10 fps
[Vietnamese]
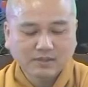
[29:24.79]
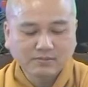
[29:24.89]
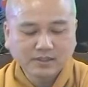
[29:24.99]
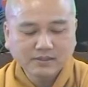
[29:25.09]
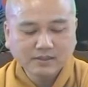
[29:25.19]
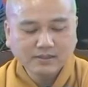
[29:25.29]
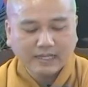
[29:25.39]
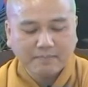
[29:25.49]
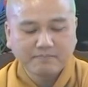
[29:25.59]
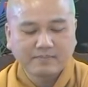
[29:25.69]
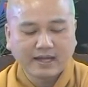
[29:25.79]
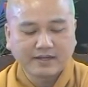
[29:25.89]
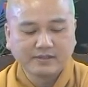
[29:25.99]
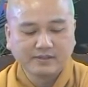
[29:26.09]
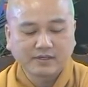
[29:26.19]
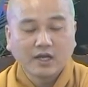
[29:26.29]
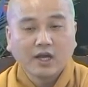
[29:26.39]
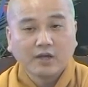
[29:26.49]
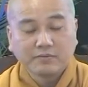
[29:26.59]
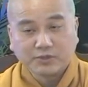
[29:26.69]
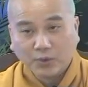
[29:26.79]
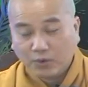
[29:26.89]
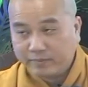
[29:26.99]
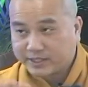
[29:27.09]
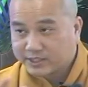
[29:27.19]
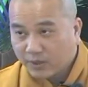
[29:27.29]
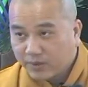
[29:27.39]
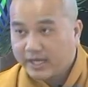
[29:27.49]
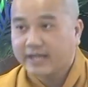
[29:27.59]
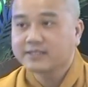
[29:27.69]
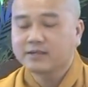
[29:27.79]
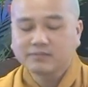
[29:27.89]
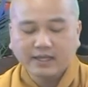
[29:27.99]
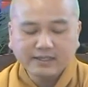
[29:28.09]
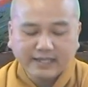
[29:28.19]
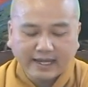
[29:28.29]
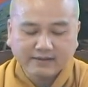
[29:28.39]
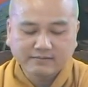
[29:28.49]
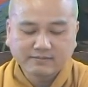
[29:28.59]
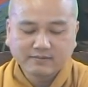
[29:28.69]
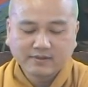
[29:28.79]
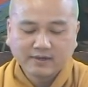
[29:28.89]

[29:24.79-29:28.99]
Công đức thứ năm là được, dù mình trôi lăn trong thế gian